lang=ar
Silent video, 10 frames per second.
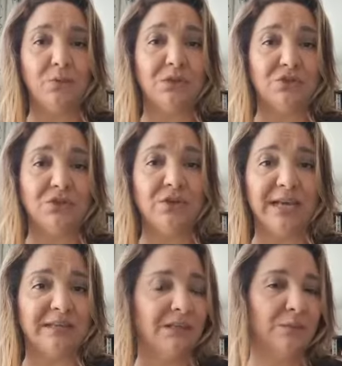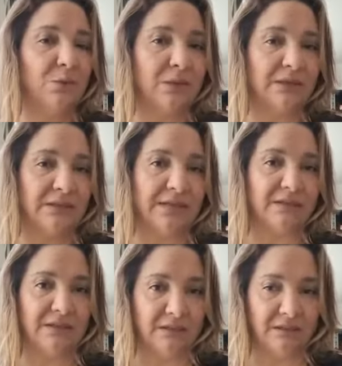وشجاعة منقطعة
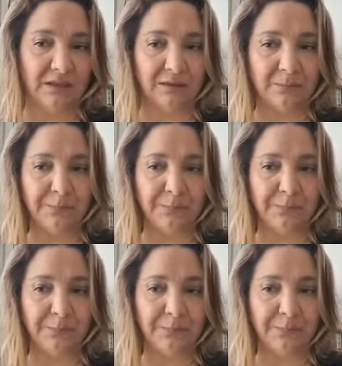النظير